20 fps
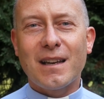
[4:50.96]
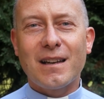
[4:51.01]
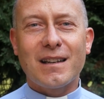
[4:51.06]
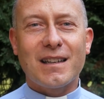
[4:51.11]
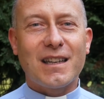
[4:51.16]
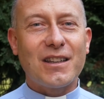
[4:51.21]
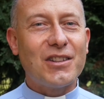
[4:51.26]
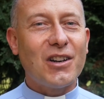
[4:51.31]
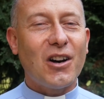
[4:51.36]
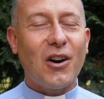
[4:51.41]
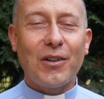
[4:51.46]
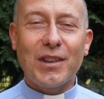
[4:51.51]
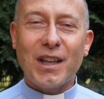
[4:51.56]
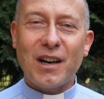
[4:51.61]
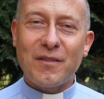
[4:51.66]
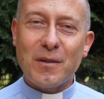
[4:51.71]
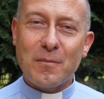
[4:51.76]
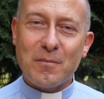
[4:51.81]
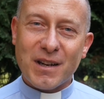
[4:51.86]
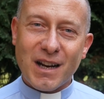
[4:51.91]
kiedy ona
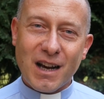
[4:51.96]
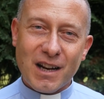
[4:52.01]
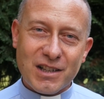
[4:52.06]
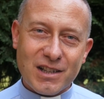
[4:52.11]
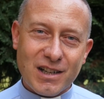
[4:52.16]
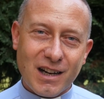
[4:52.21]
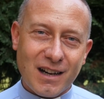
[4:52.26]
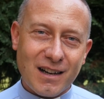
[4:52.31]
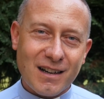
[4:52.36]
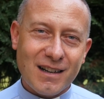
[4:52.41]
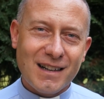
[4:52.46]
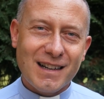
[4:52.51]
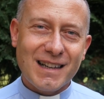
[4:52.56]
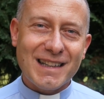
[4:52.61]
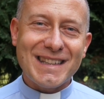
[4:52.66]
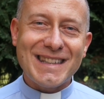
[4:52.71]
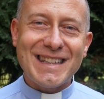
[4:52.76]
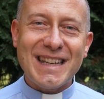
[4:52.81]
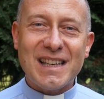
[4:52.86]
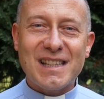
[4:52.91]
wyprasza
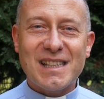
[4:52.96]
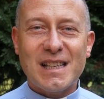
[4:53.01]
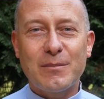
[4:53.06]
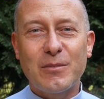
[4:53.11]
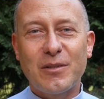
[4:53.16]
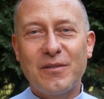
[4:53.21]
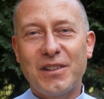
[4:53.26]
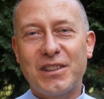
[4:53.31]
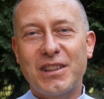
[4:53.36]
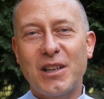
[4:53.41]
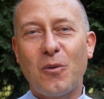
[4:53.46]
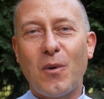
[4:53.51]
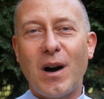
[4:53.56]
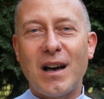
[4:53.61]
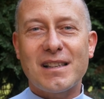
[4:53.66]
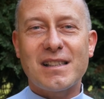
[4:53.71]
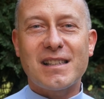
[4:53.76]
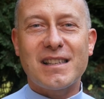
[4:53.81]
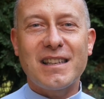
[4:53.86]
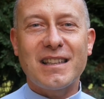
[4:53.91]
niesamowite
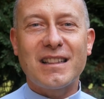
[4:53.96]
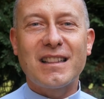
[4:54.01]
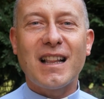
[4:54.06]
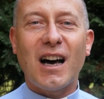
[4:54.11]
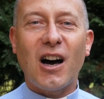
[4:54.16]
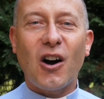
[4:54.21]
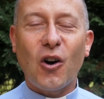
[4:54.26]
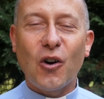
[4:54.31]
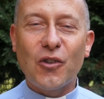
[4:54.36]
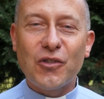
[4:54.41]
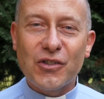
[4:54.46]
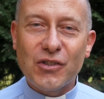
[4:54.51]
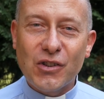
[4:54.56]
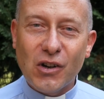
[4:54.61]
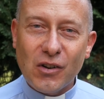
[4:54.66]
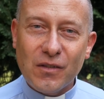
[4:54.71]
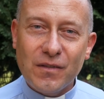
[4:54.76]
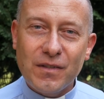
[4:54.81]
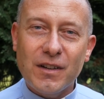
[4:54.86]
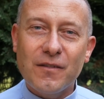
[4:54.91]
łaski dla
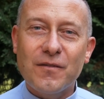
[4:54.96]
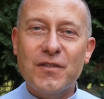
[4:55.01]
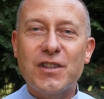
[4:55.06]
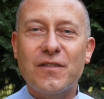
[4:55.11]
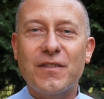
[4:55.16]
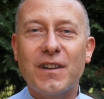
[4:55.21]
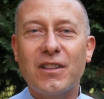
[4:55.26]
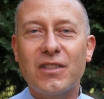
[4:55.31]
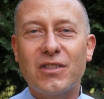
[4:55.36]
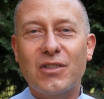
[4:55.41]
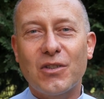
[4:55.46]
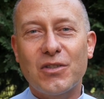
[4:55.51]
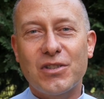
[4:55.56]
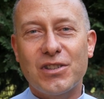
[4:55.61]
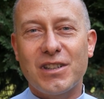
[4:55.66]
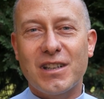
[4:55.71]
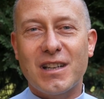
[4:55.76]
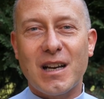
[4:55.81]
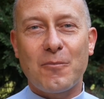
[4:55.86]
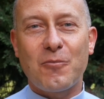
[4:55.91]
odnowy w
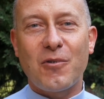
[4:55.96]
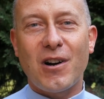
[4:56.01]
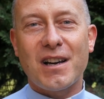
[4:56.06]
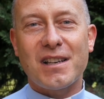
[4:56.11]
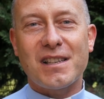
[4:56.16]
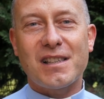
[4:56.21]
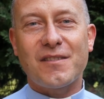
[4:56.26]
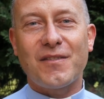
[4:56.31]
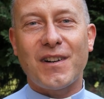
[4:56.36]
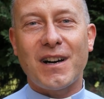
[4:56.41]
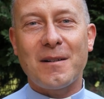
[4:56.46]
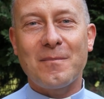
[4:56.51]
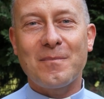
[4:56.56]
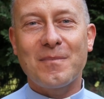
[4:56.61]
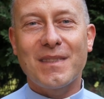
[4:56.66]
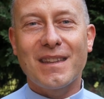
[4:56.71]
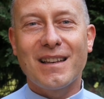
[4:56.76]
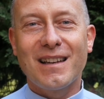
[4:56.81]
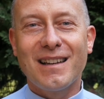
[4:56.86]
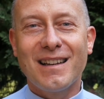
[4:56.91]
świętości kapłaństwa.
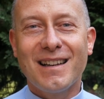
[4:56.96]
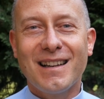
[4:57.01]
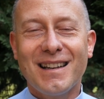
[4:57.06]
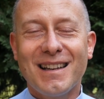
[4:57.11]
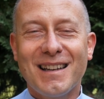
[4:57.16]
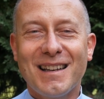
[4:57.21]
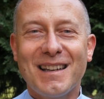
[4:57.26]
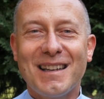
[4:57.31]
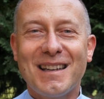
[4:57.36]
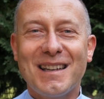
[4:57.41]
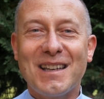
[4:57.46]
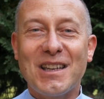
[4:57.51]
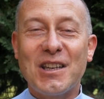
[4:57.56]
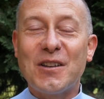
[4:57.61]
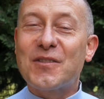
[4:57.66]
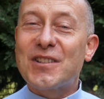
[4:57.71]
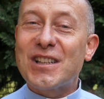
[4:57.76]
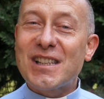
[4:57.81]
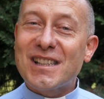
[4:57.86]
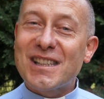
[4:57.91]
I
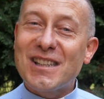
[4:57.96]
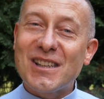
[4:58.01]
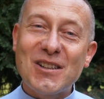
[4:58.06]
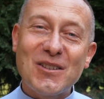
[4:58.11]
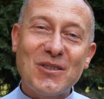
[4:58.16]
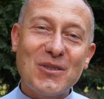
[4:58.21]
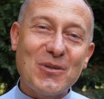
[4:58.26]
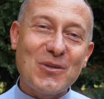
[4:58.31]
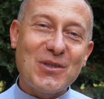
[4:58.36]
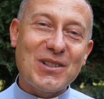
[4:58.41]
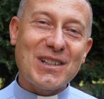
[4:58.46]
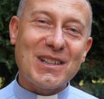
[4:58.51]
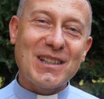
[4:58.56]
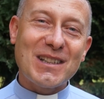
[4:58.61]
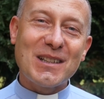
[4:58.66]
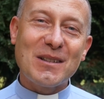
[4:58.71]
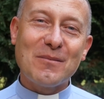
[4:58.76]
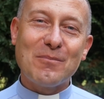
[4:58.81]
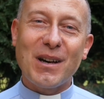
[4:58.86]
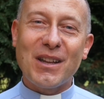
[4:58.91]
wszystkich,
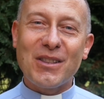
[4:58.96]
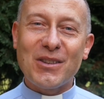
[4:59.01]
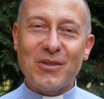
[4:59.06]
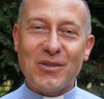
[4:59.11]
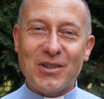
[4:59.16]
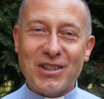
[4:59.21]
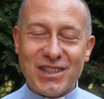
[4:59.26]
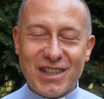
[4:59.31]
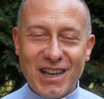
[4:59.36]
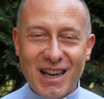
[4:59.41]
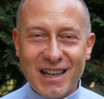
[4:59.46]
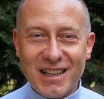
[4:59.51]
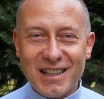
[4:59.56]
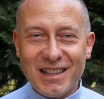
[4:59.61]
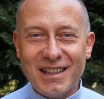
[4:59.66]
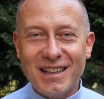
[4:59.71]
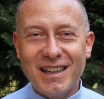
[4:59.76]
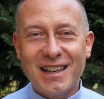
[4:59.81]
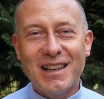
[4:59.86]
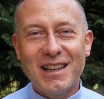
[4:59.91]
którzy będą chcieli